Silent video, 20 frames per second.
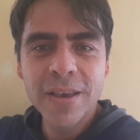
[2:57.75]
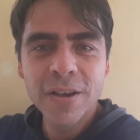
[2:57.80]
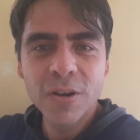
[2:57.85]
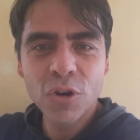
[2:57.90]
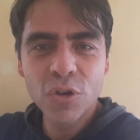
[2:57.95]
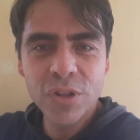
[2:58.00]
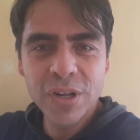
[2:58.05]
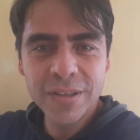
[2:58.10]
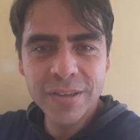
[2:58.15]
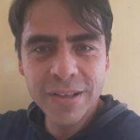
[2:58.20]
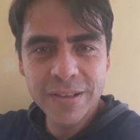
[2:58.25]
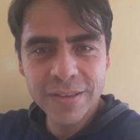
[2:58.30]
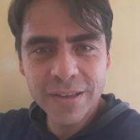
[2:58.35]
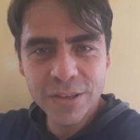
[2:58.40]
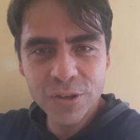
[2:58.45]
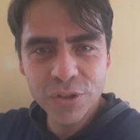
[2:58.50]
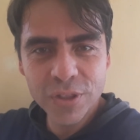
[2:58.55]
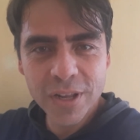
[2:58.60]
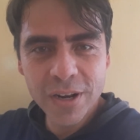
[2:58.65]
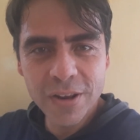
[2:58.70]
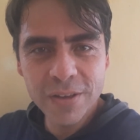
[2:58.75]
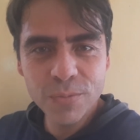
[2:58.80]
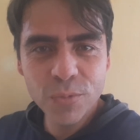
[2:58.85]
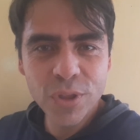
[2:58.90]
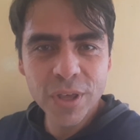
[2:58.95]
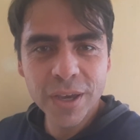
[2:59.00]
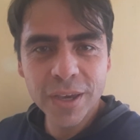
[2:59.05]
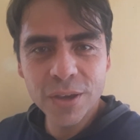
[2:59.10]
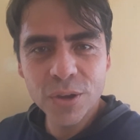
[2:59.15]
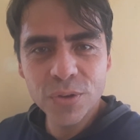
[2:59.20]
con el sensacionalismo
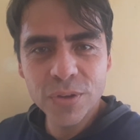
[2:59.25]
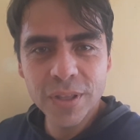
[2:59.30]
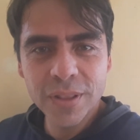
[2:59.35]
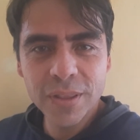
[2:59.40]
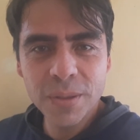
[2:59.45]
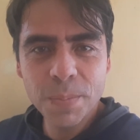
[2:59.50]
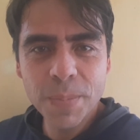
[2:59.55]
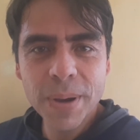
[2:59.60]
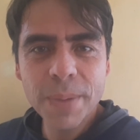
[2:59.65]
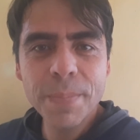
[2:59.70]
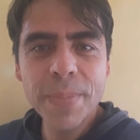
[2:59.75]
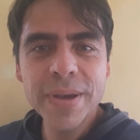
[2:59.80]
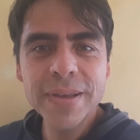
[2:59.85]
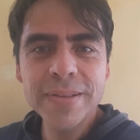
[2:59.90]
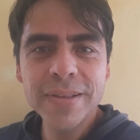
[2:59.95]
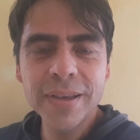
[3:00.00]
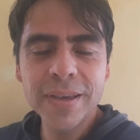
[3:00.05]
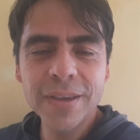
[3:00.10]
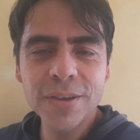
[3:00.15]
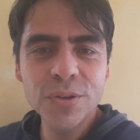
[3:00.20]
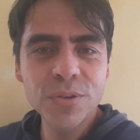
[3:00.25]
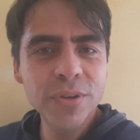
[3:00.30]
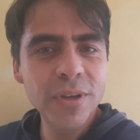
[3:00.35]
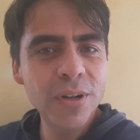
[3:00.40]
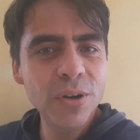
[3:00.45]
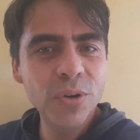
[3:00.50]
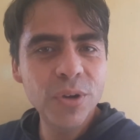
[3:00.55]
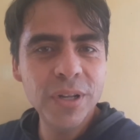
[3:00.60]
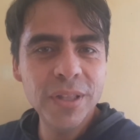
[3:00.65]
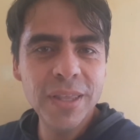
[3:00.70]
de aquellos antipapas, de aquellos que
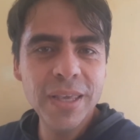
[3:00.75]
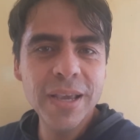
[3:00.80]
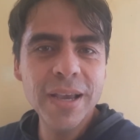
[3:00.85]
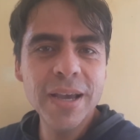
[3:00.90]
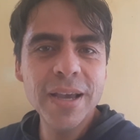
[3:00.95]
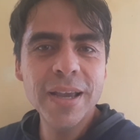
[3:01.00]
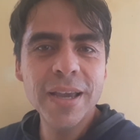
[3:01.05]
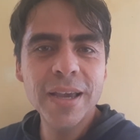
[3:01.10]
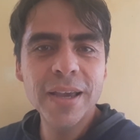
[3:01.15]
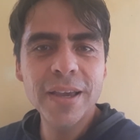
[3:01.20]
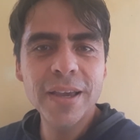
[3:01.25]
lo critican, que